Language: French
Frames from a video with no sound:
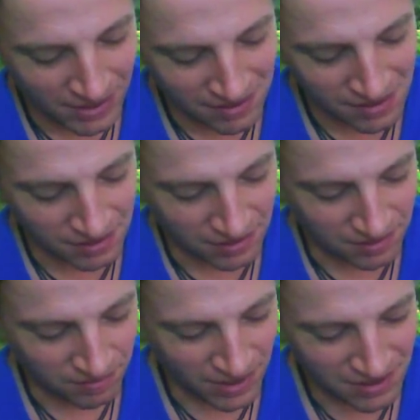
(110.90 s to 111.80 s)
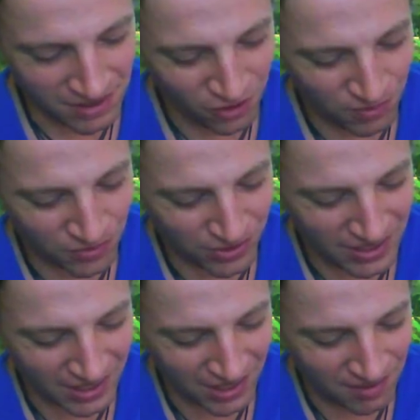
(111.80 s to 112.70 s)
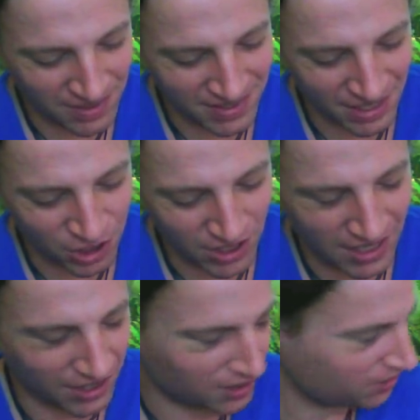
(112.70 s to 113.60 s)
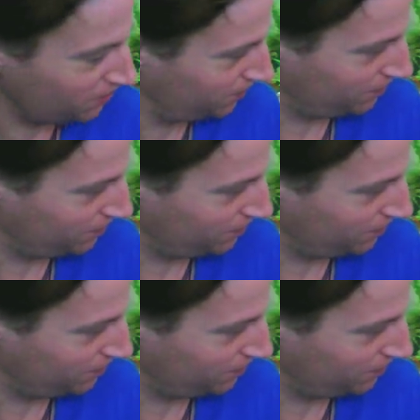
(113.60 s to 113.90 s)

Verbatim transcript: Merci. Merci de m'envoyer un message clair.